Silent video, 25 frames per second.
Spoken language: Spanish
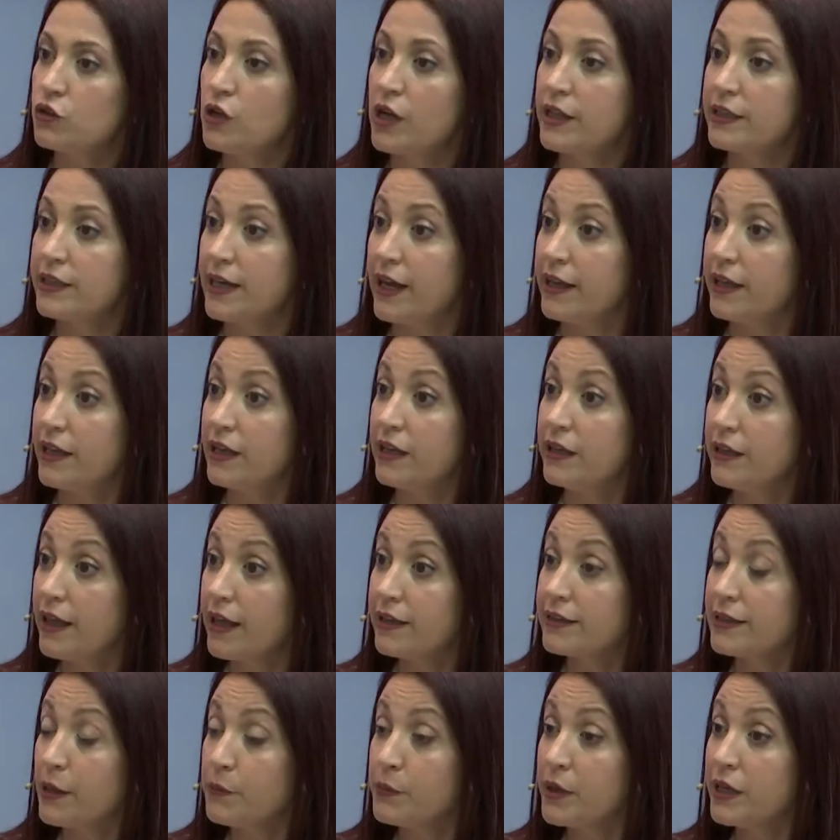la
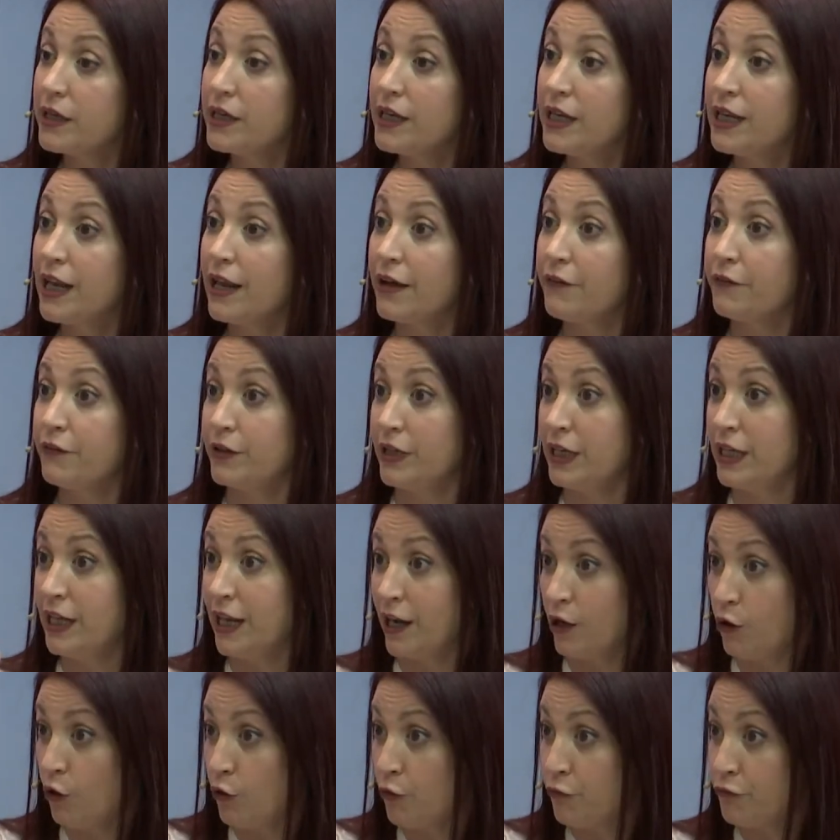tranquilidad también y la, y
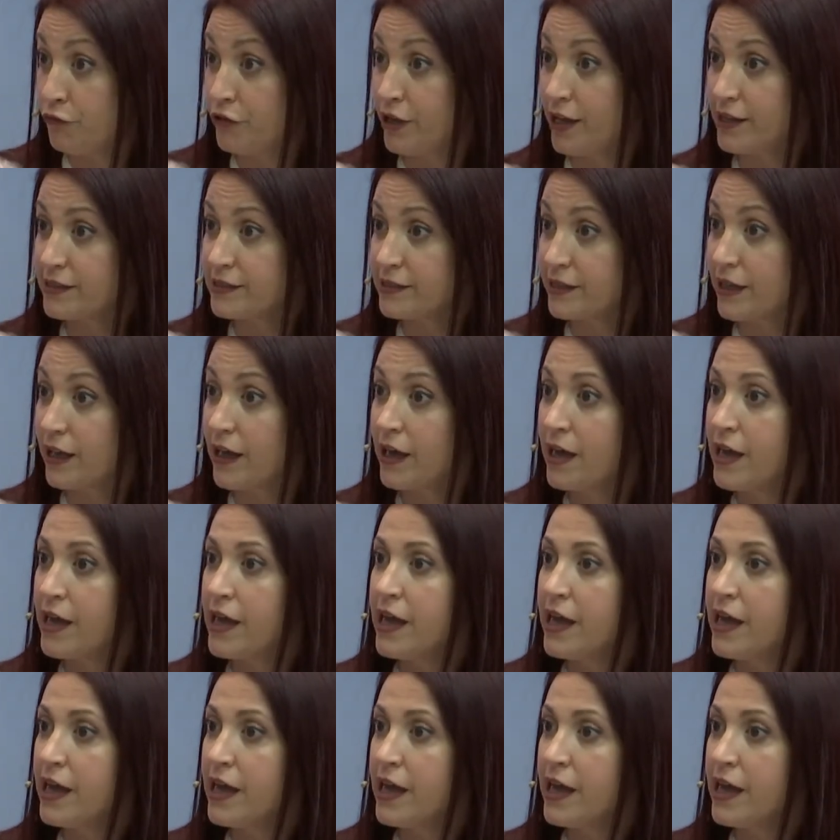la confianza